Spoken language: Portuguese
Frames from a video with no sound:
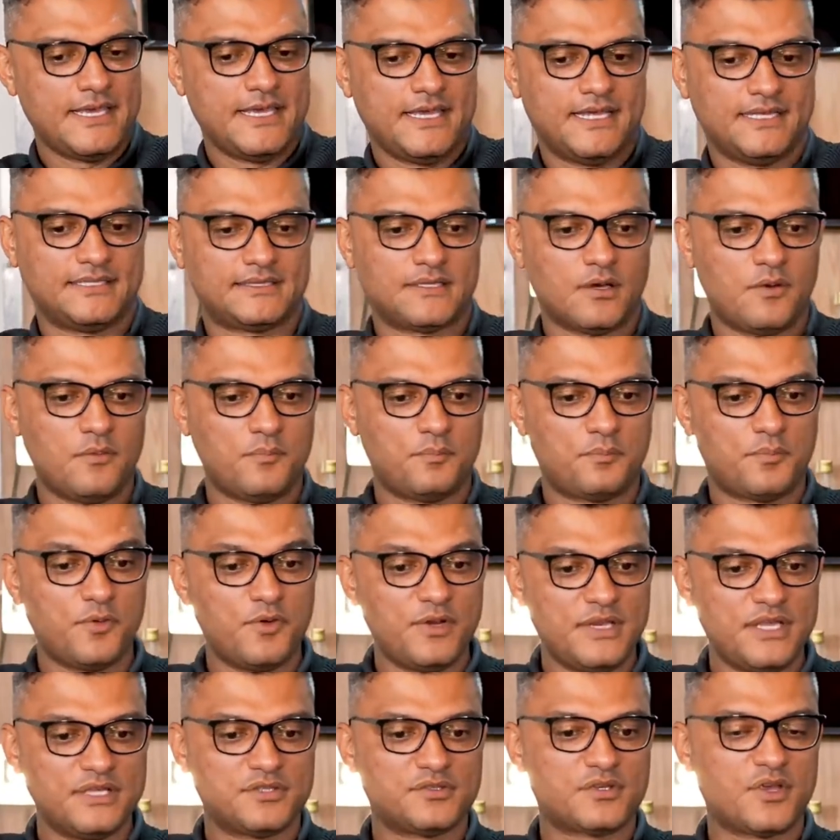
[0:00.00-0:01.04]
Então,
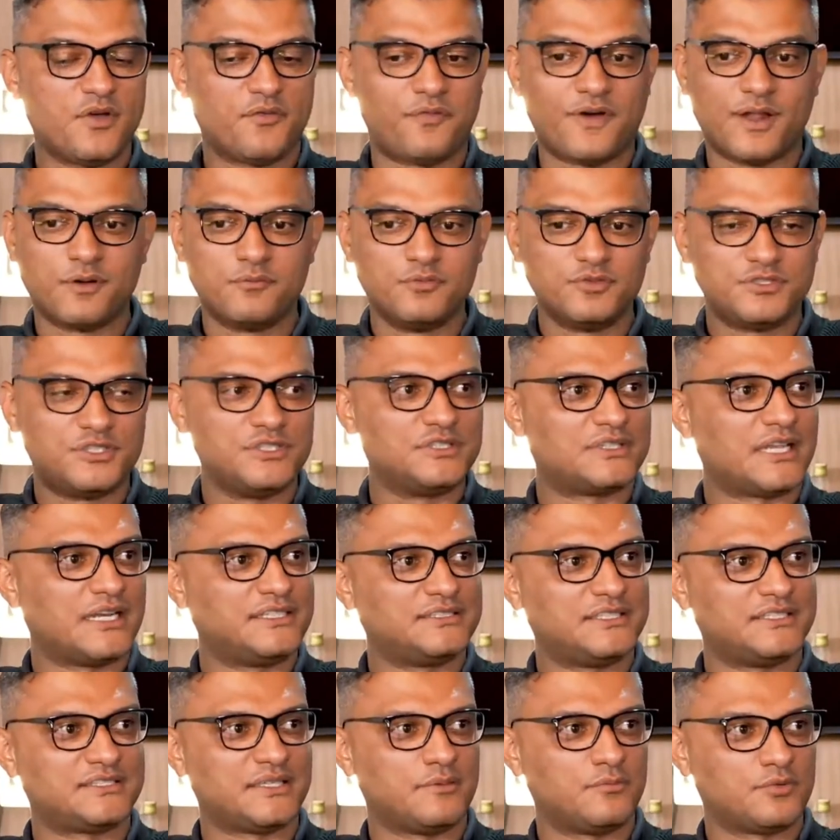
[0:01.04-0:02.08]
por isso que eu falo muito de
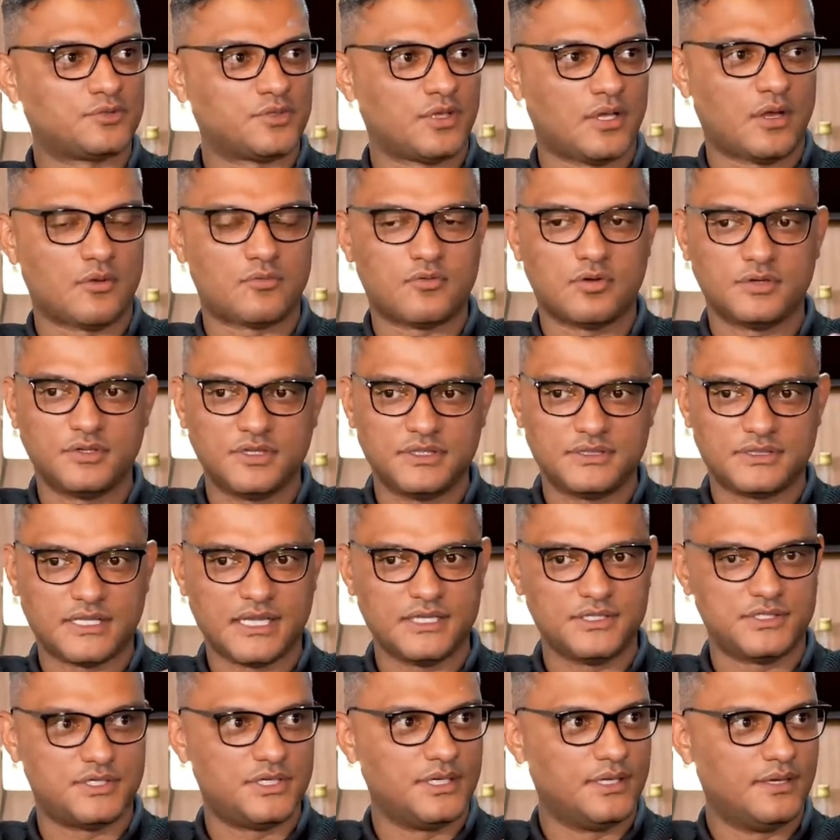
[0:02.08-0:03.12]
inteligência emocional. Quando eu
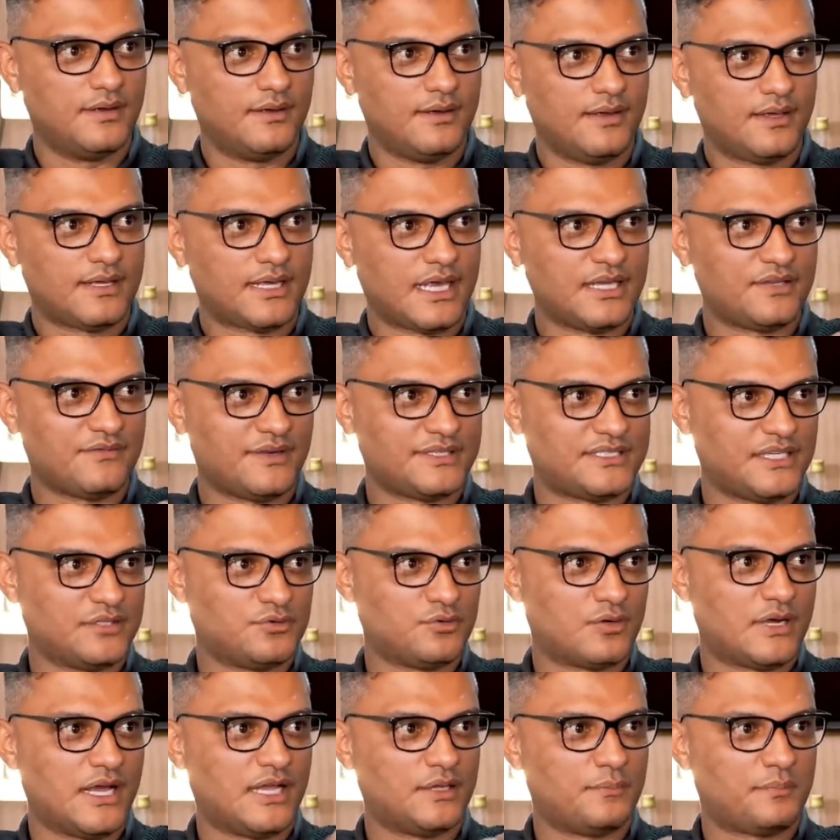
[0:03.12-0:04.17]
entendi que a gente vai ser
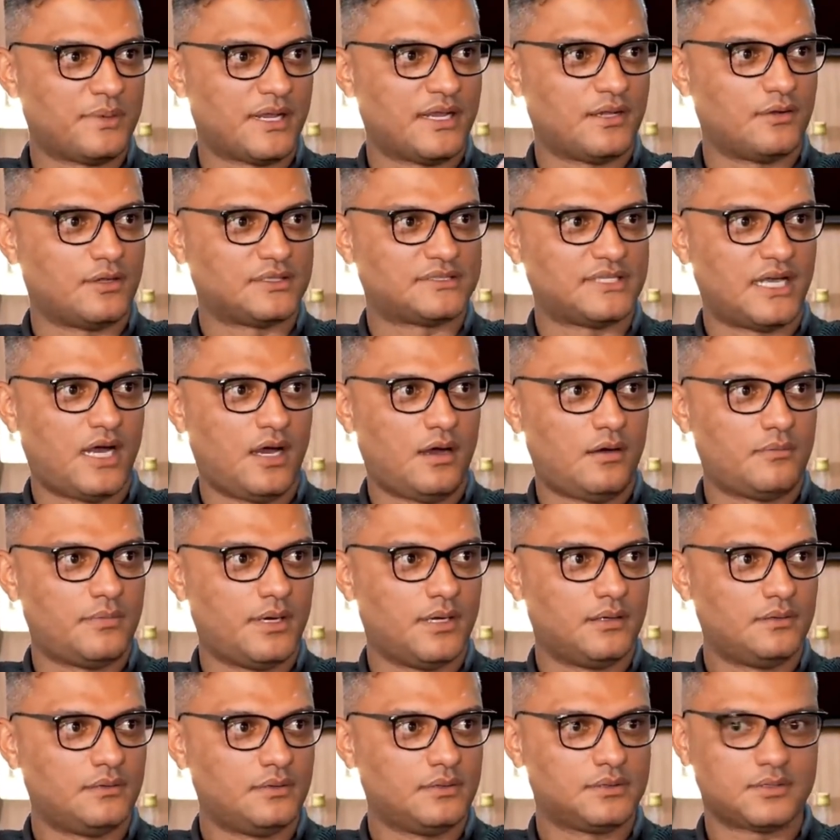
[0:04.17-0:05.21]
julgado pela nossa
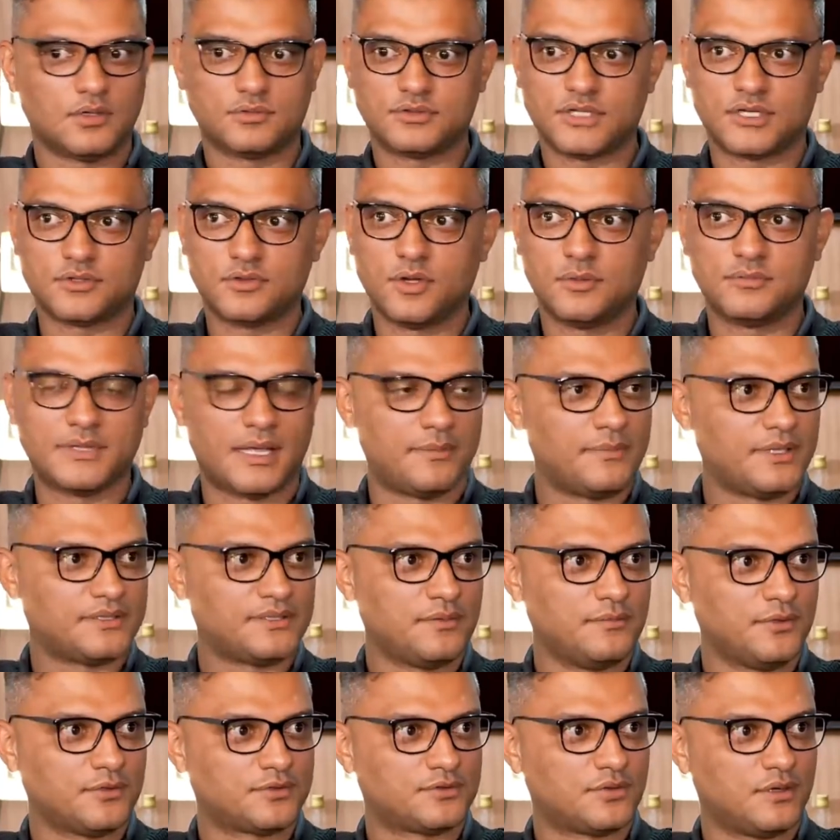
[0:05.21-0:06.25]
alma, então eu tenho que dominar minhas
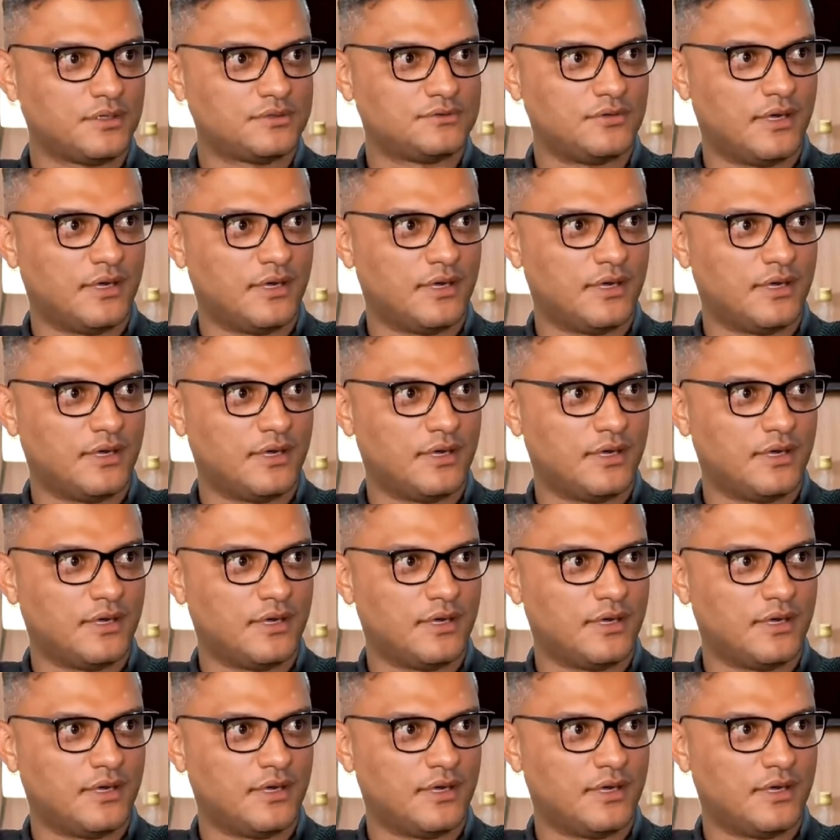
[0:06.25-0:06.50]
emoções,